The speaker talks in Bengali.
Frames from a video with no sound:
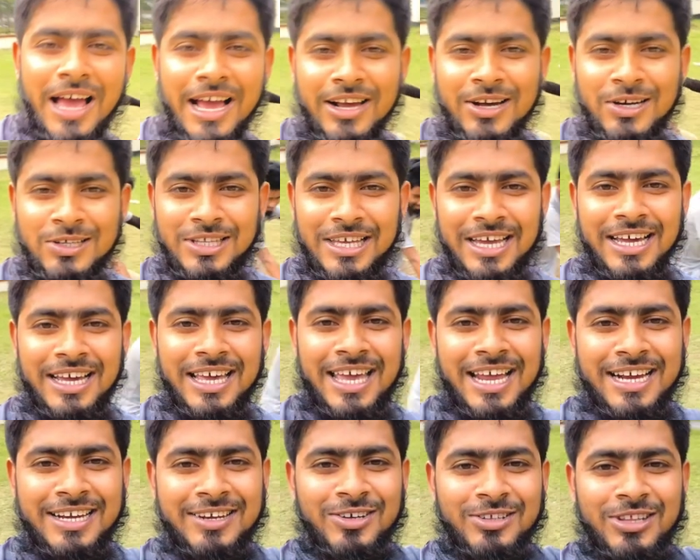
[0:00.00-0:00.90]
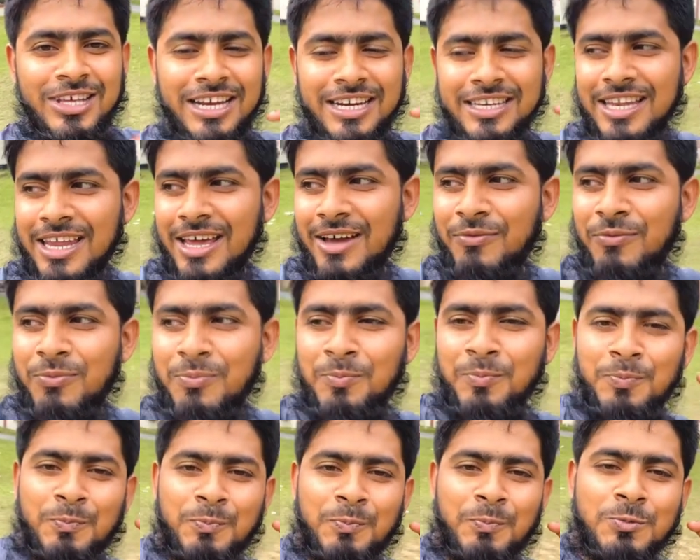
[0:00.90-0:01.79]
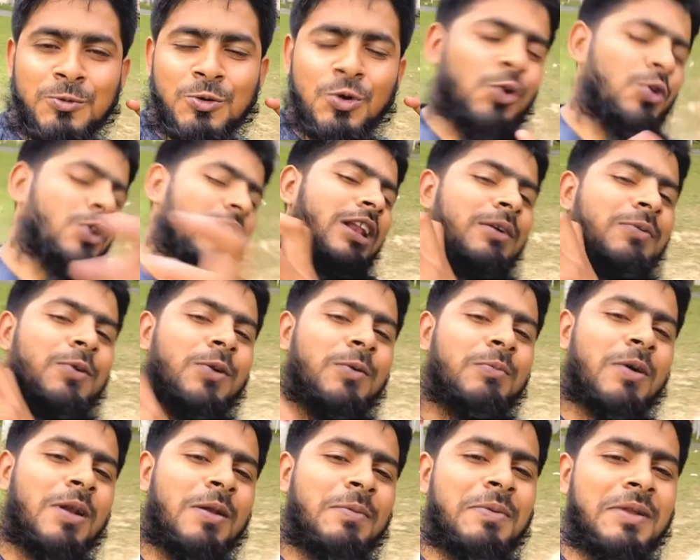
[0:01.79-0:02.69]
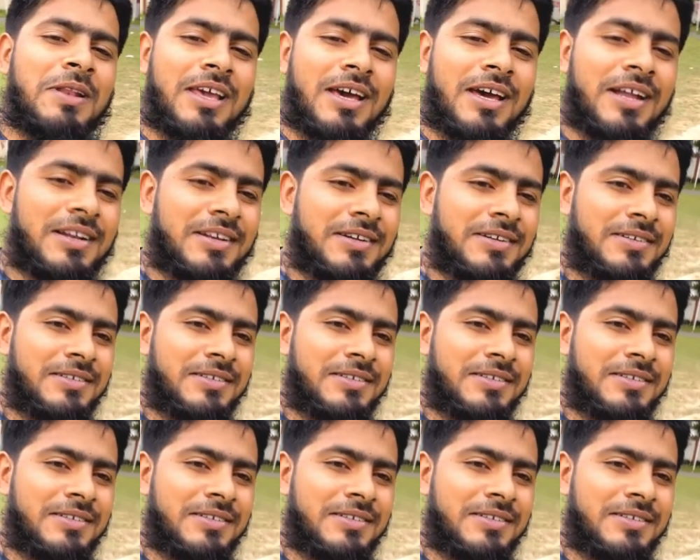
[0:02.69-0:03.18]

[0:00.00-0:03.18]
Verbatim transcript: এক কথায় এক কথায় একটা টোটালি ফুটবল প্লেয়ার